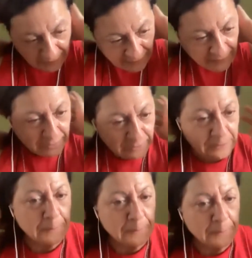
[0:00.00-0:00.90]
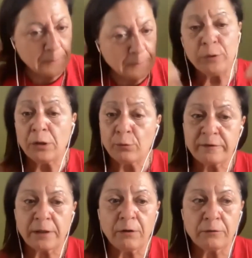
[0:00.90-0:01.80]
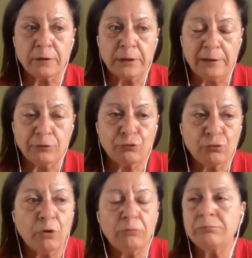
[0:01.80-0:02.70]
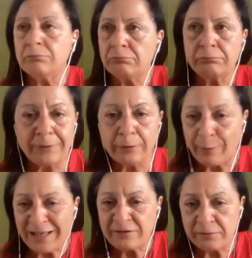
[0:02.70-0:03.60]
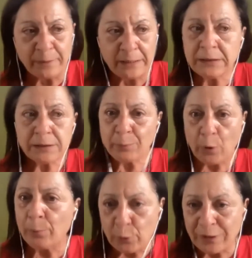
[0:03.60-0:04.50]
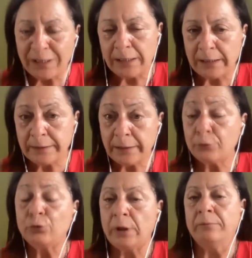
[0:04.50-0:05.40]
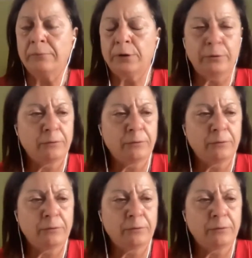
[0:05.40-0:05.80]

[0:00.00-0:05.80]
E, ehm, e quindi questa cosa del suo erasement proprio nella letteratura ho,